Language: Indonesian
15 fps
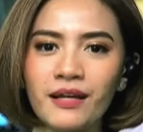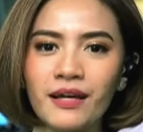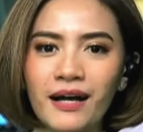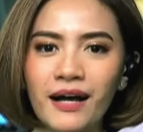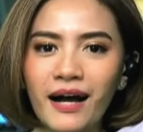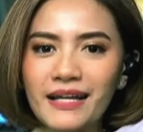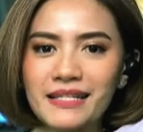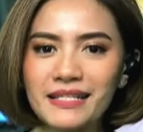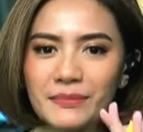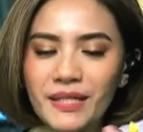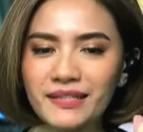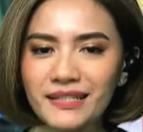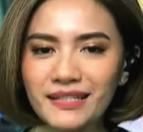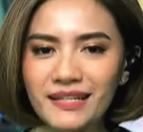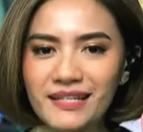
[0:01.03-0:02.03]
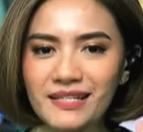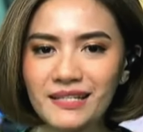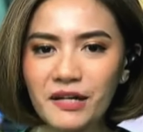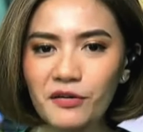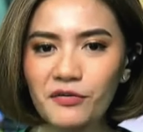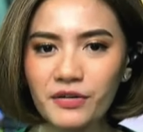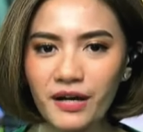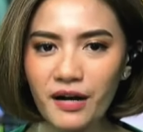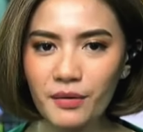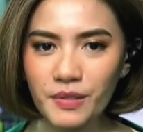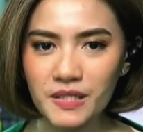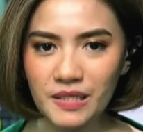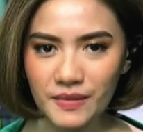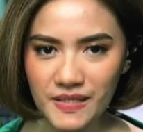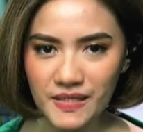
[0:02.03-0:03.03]
Hai, selamat datang di Sedang Viral
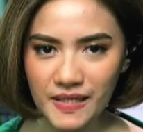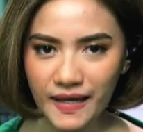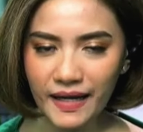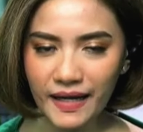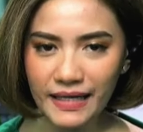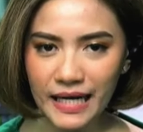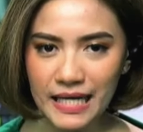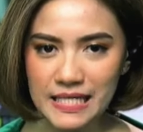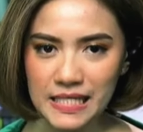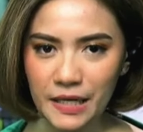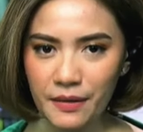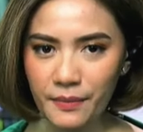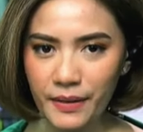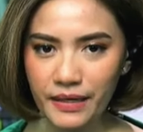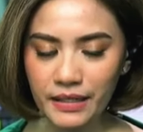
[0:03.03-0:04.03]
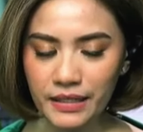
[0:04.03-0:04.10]
bersama saya Gracia Ben.